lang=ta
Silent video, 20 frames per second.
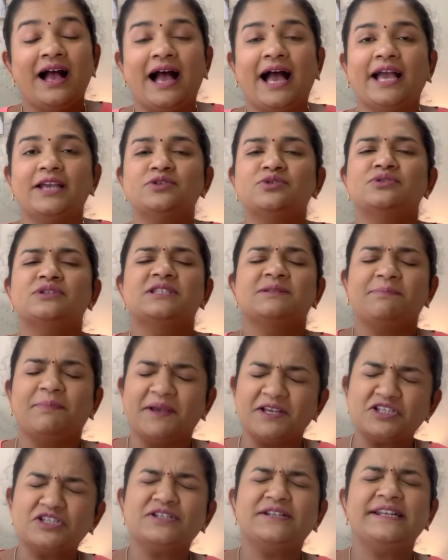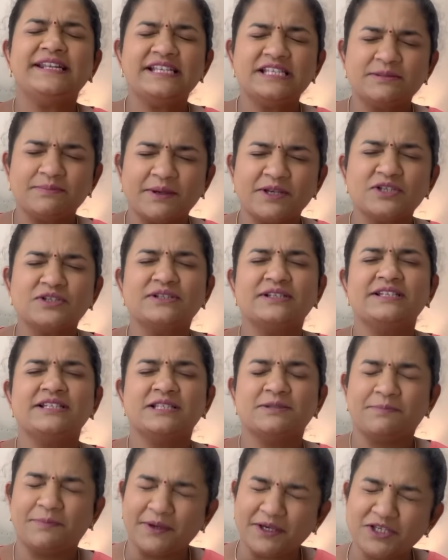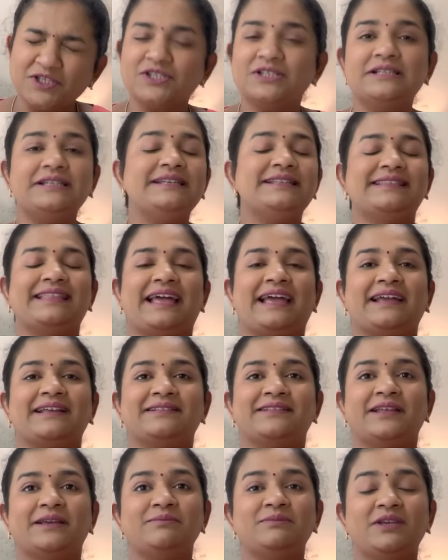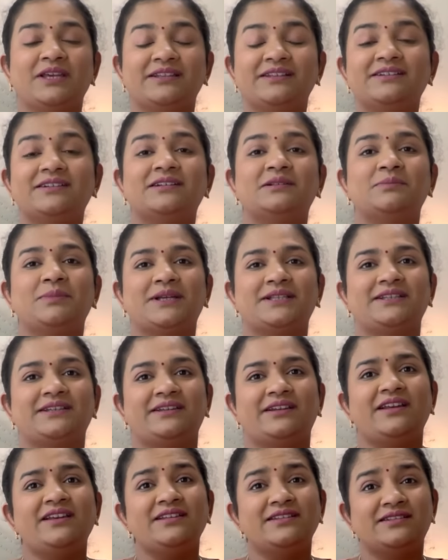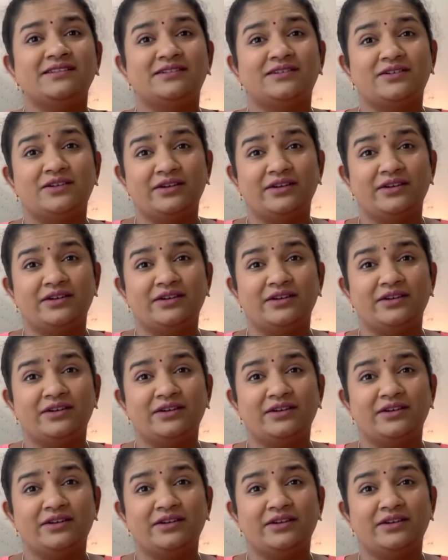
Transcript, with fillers: ஐ ஷுட் ஸ்பெஷலி ஸ்பெஷலி ஸ்பெஷலி தேங்க் தெம் எதுக்குன்னு பார்த்தீங்கன்னா இது